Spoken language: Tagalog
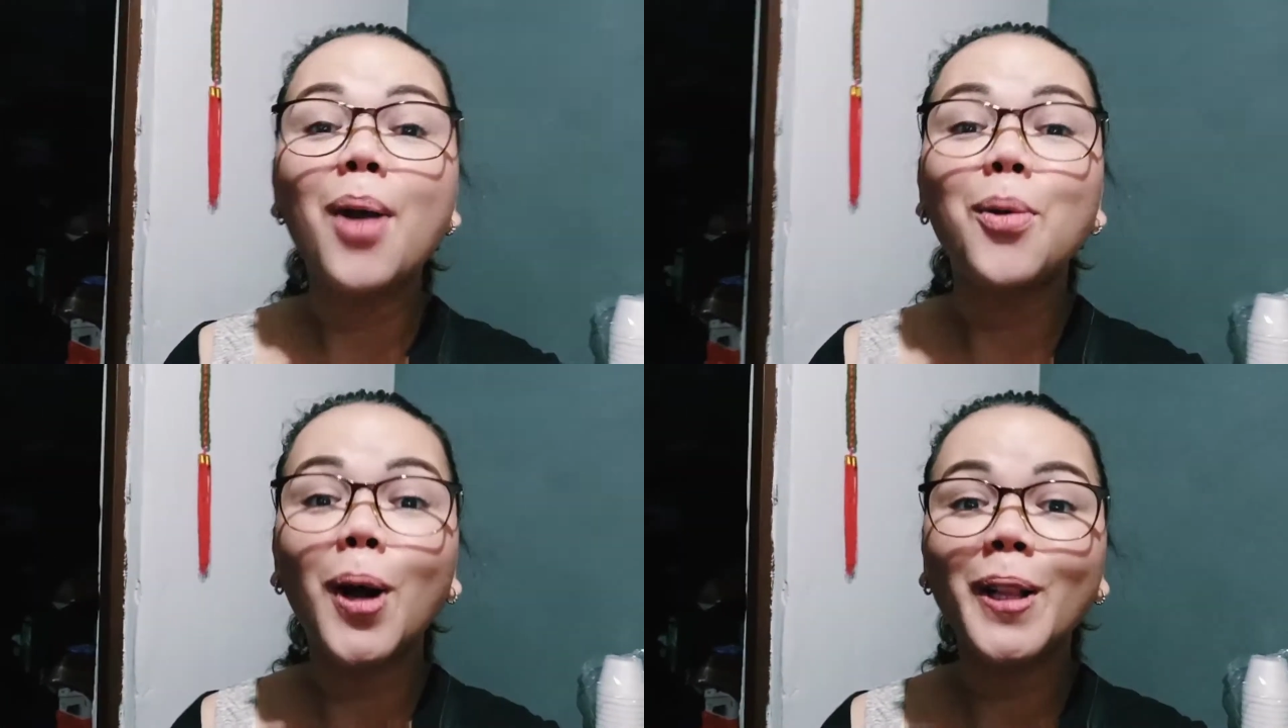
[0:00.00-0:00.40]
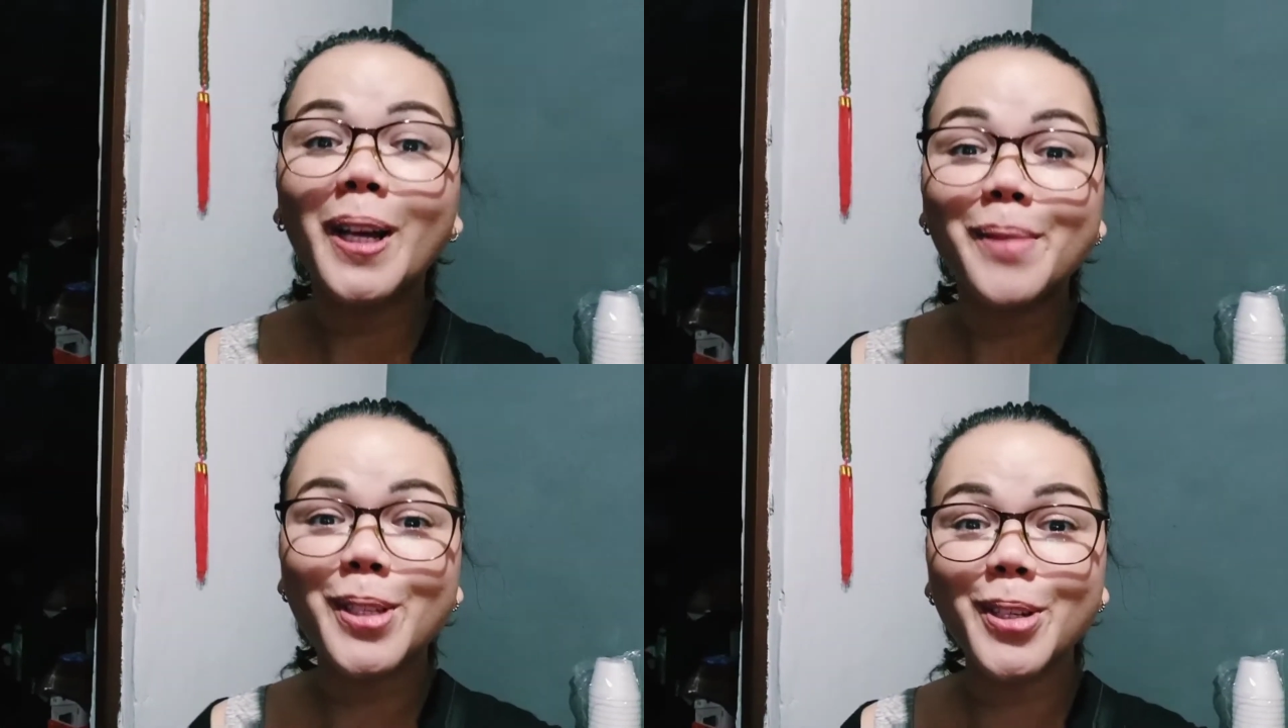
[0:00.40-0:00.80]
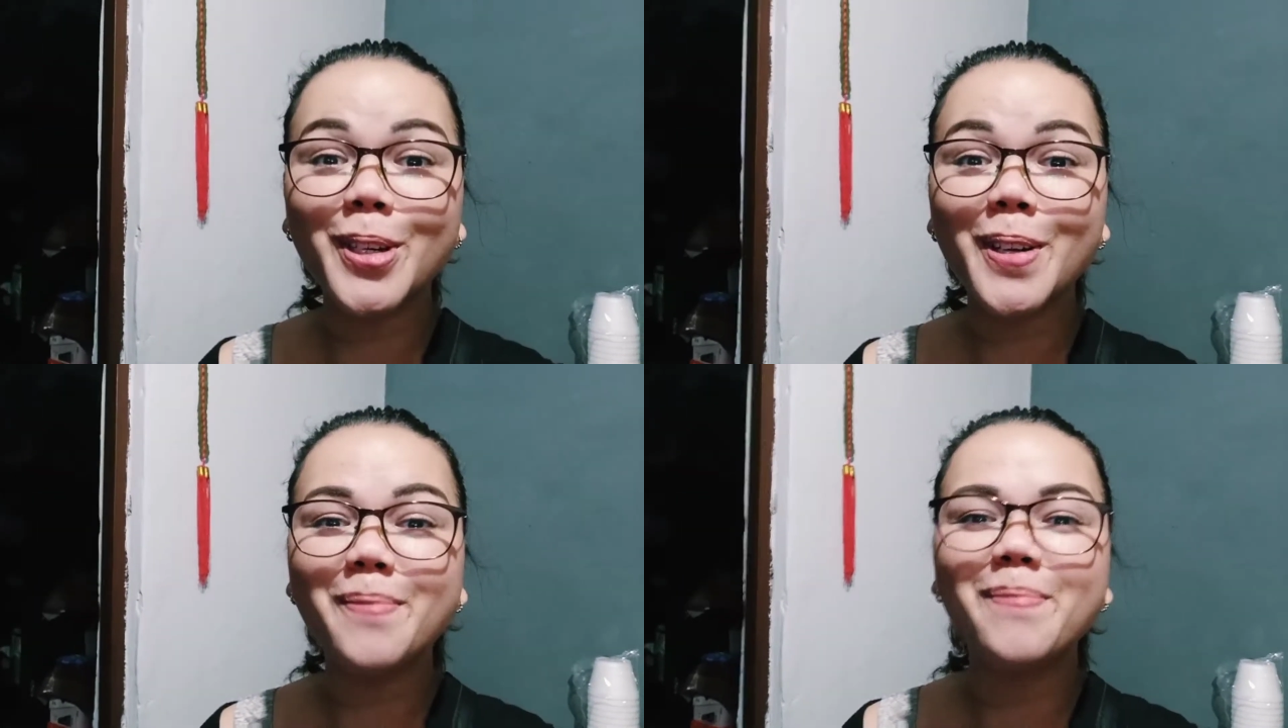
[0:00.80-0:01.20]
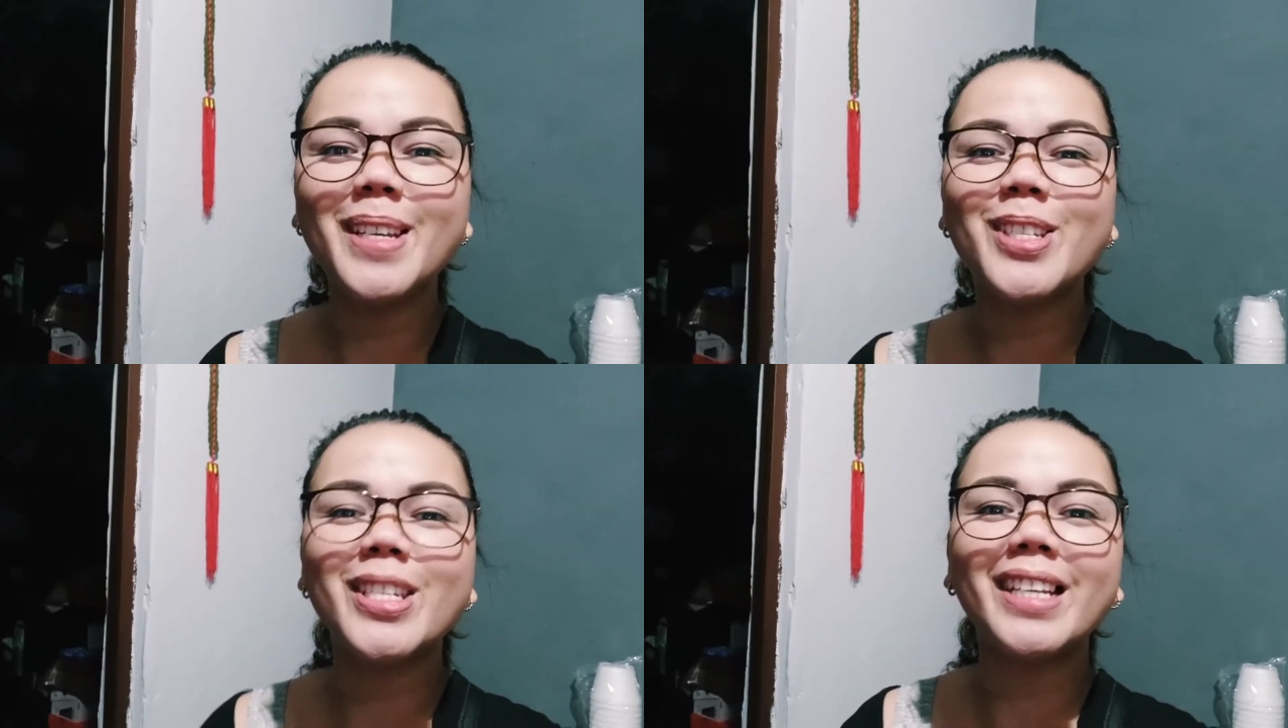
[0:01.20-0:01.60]
Welcome to
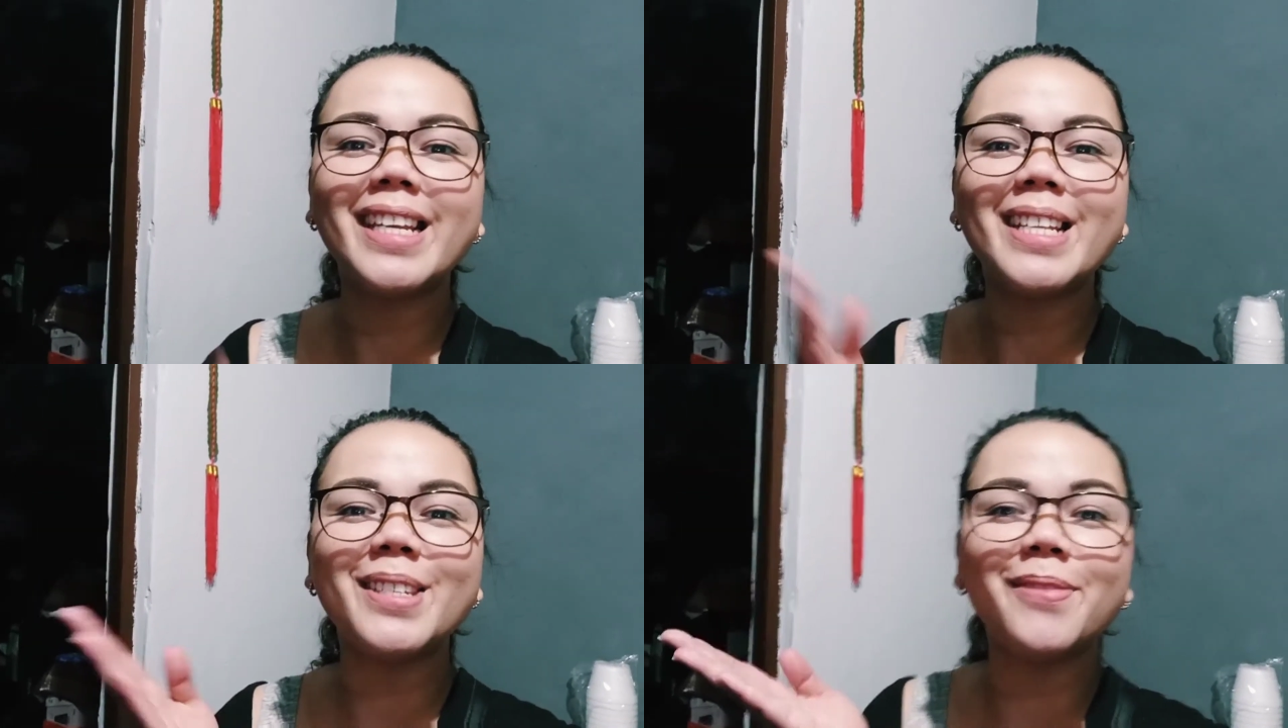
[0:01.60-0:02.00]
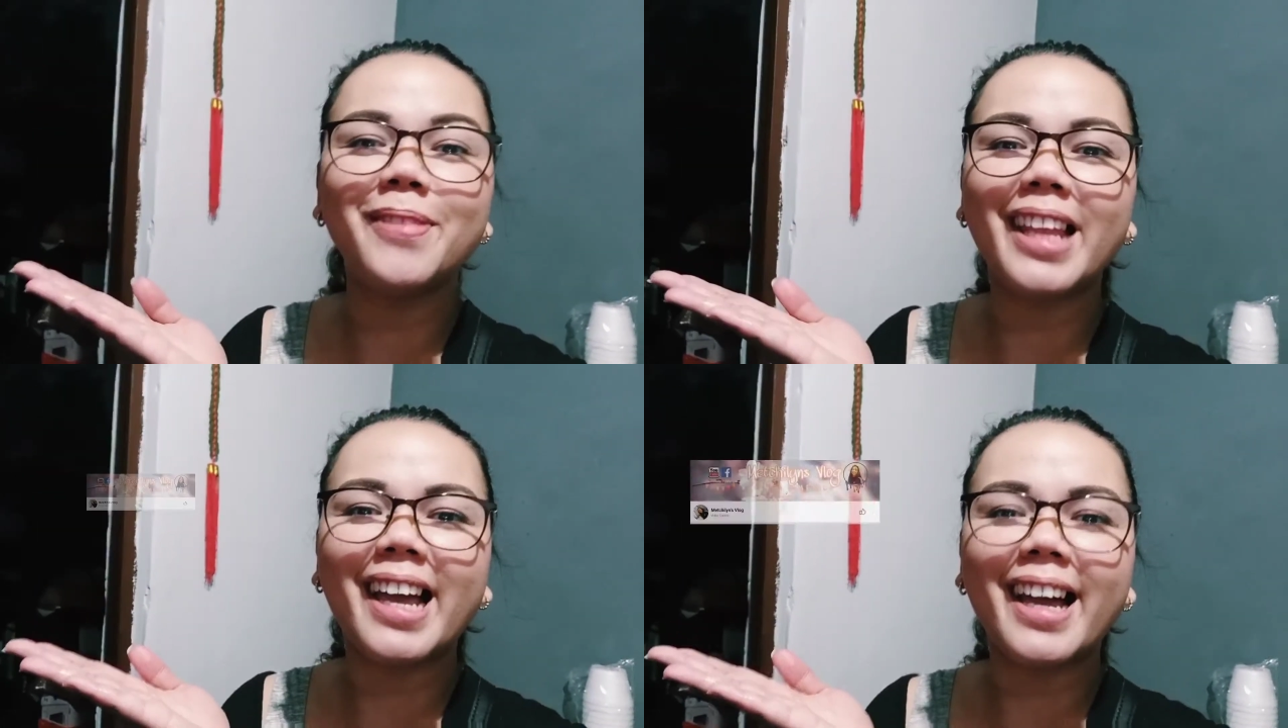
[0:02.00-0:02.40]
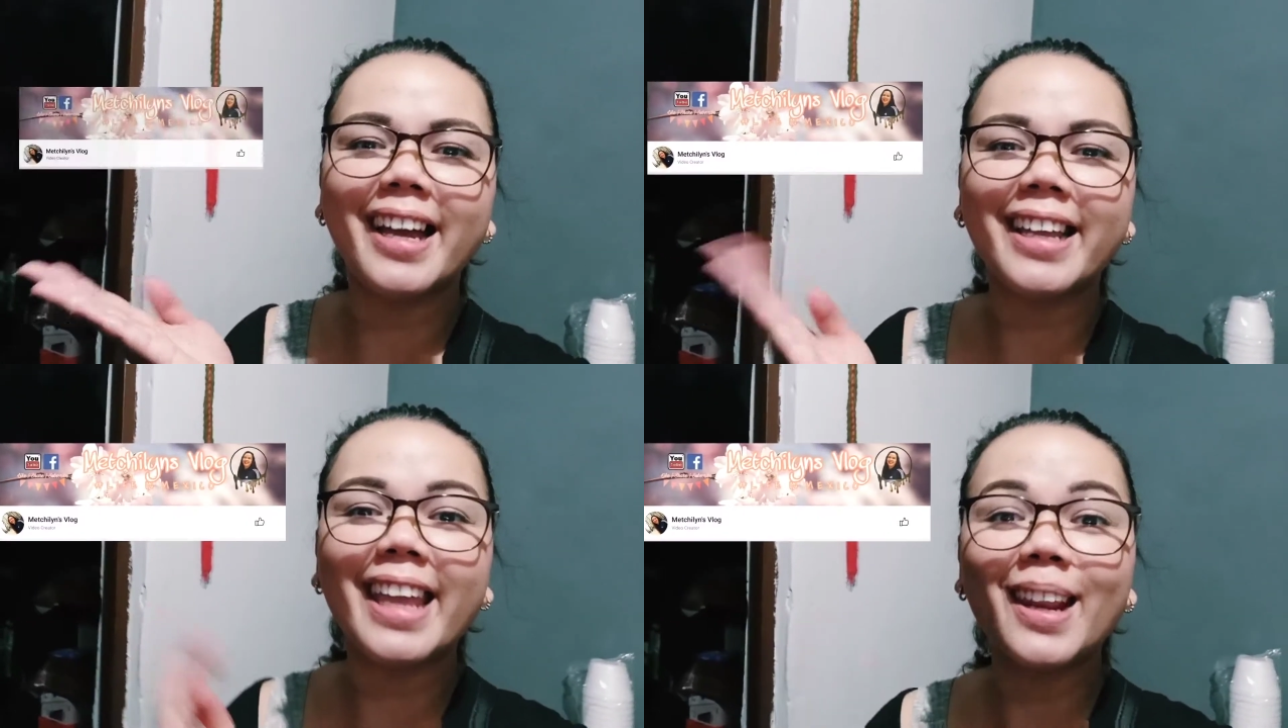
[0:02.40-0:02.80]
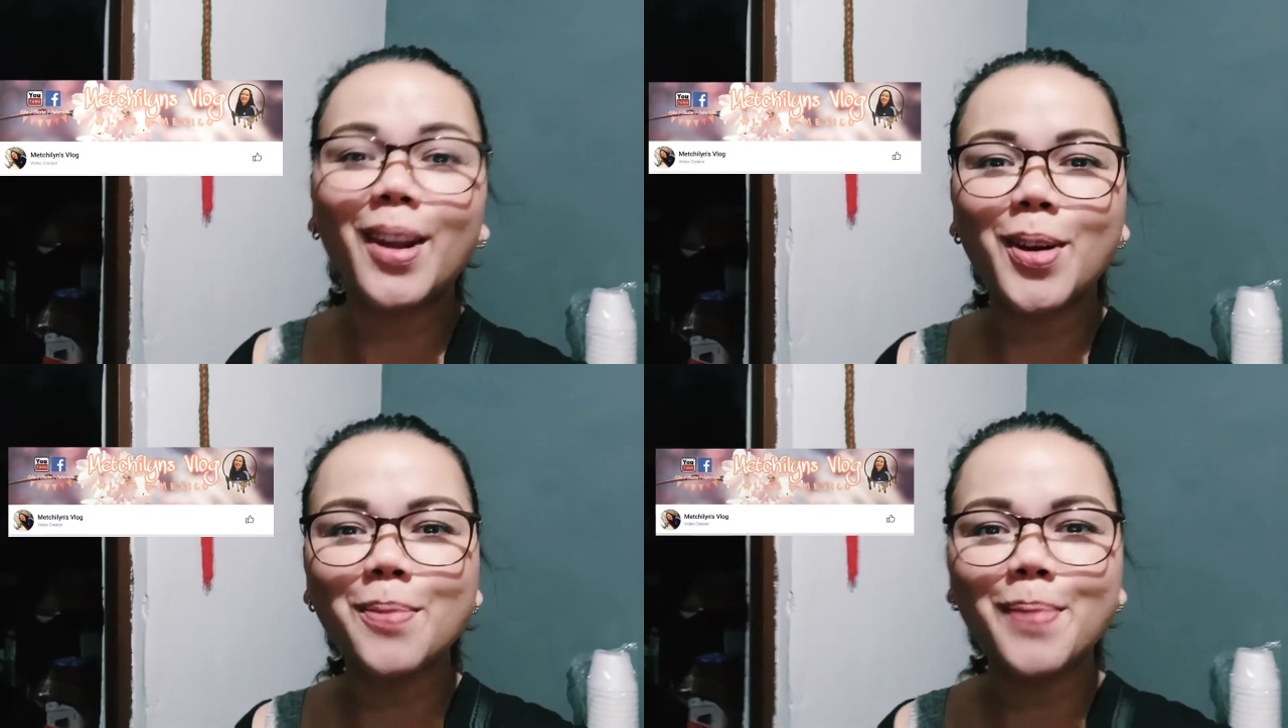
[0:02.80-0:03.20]
Micheline's Vlog!
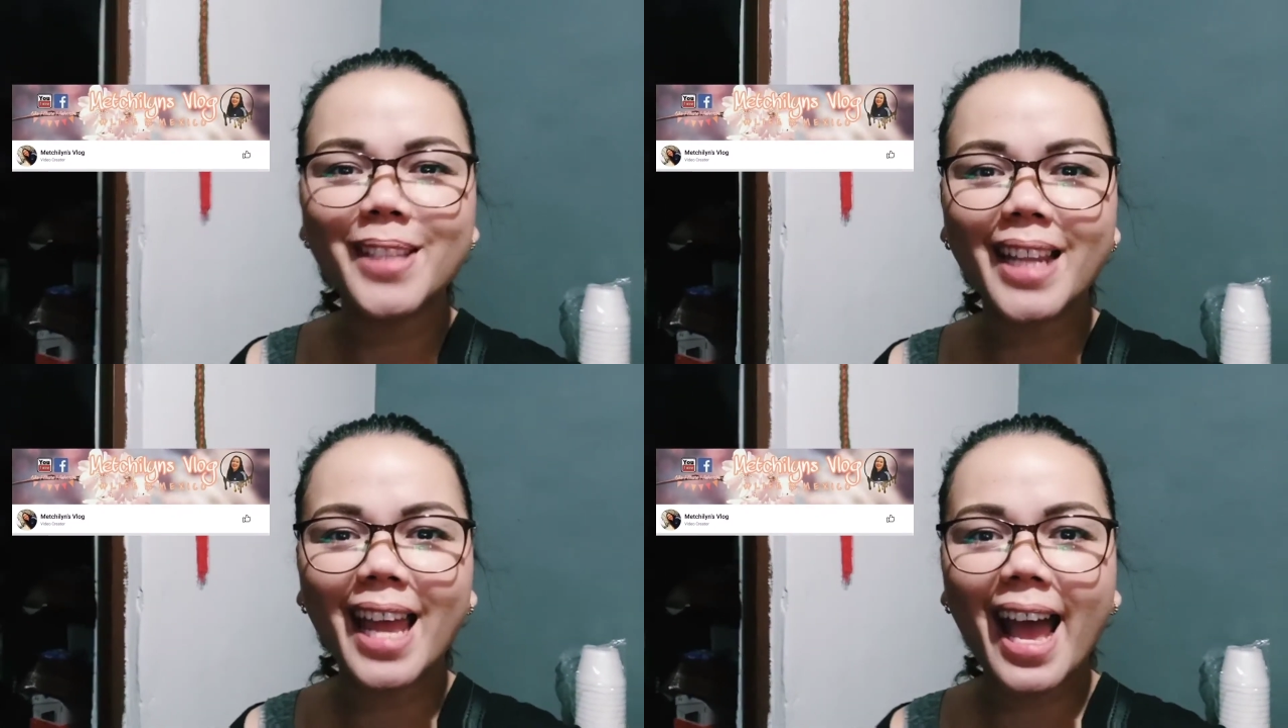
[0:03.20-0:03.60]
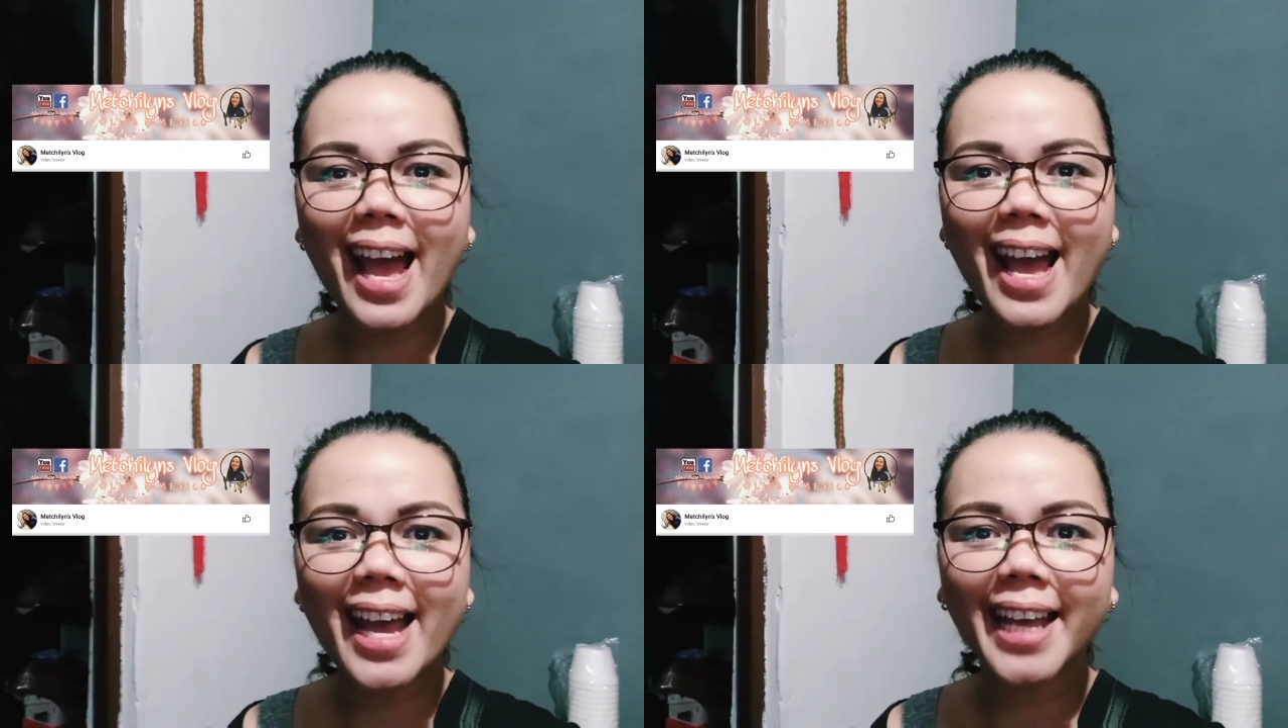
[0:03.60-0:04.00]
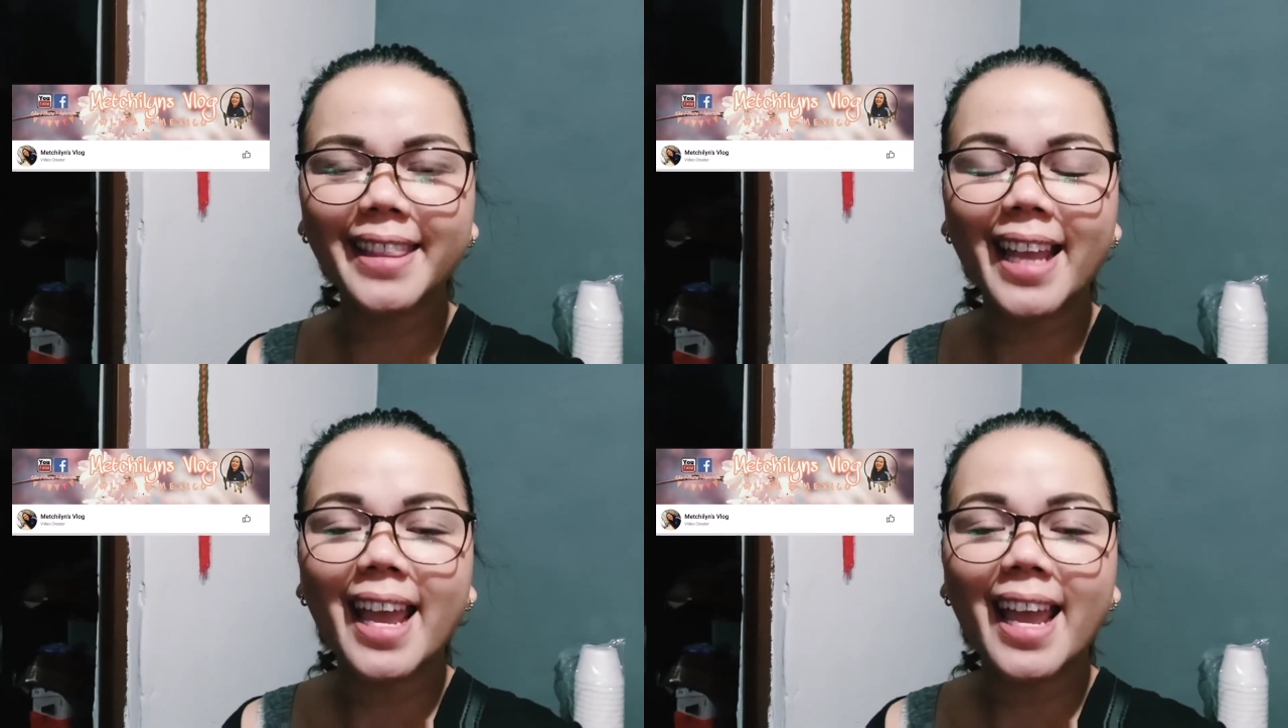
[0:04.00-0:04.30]
Hello po sa lahat!